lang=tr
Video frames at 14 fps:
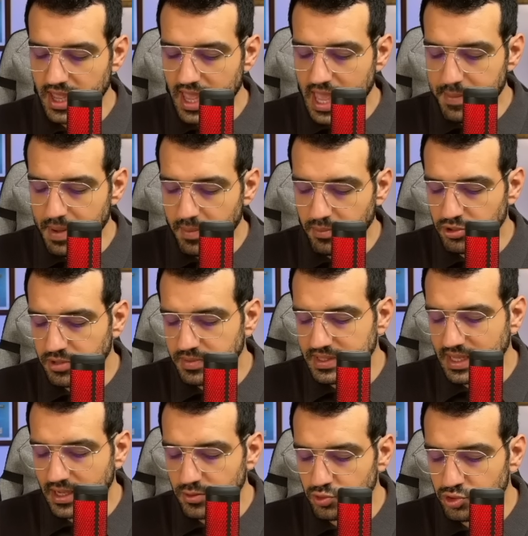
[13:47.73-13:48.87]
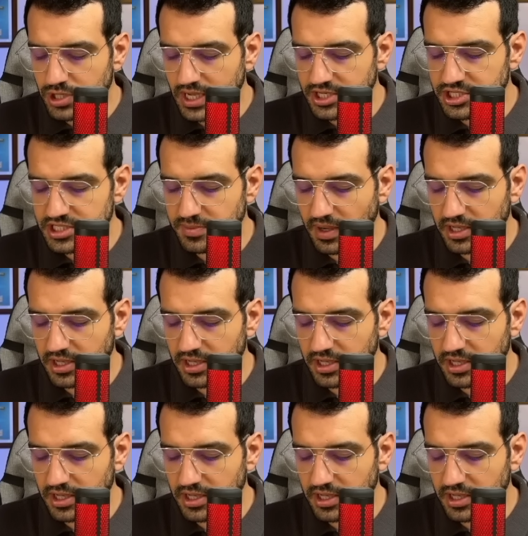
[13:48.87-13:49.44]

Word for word: Hemen burada bir tane üçgen çizme